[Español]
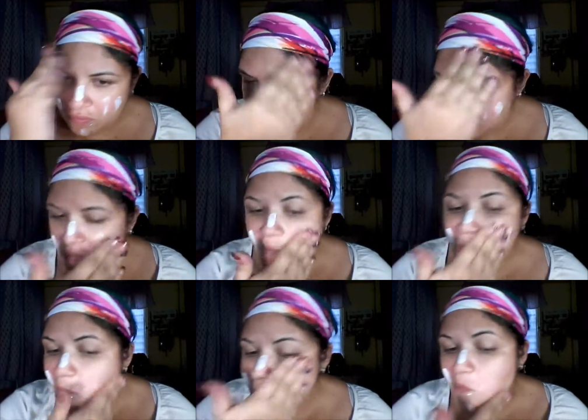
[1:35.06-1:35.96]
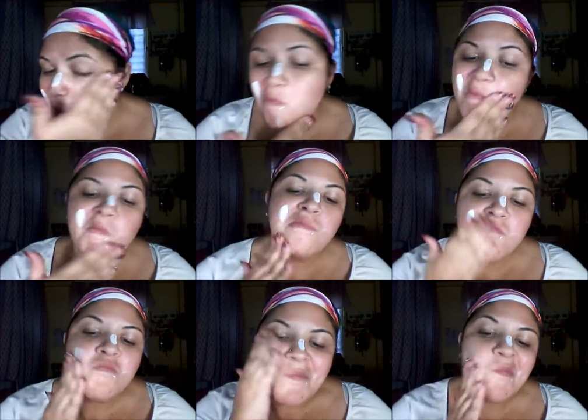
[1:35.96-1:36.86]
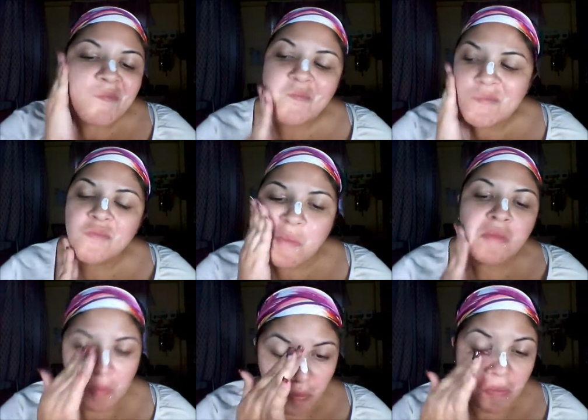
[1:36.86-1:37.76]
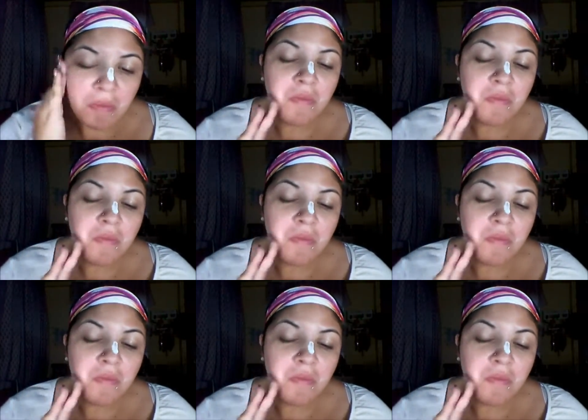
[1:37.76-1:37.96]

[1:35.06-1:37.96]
y todo esto lo voy a estar difuminando con mis manos